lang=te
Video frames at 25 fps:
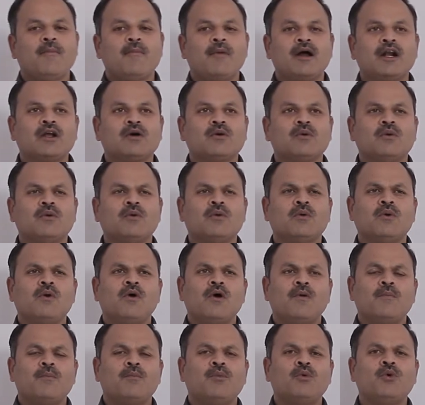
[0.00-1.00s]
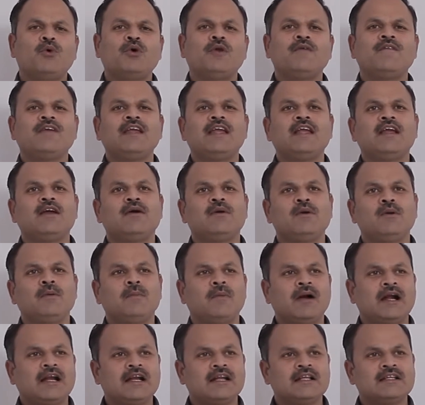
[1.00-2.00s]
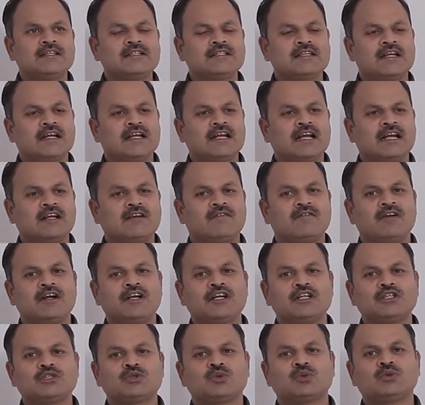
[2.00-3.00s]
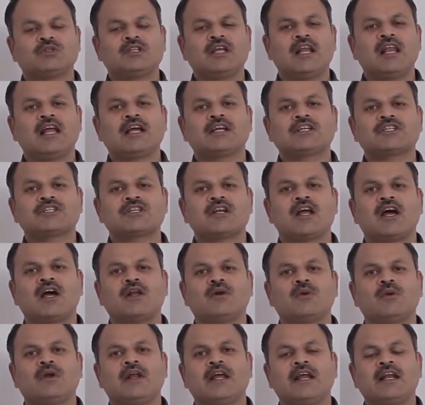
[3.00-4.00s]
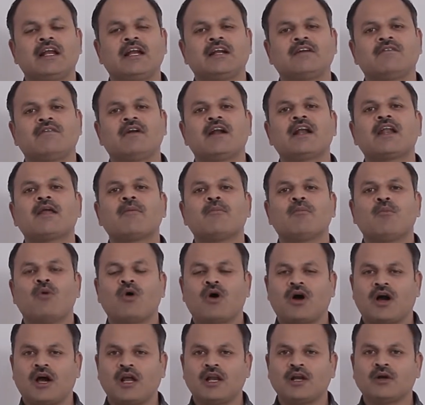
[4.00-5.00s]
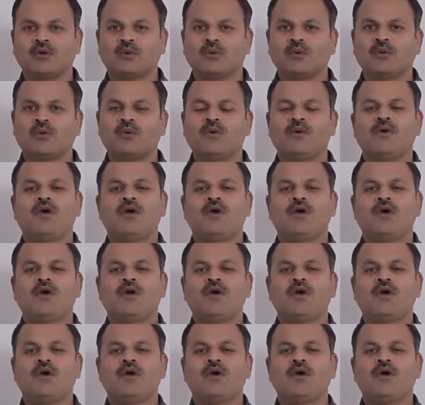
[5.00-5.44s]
మనకు పూర్వీకులు పండించేటటువంటి శుద్ధ లక్షణాలు లేనటువంటి మొక్కలను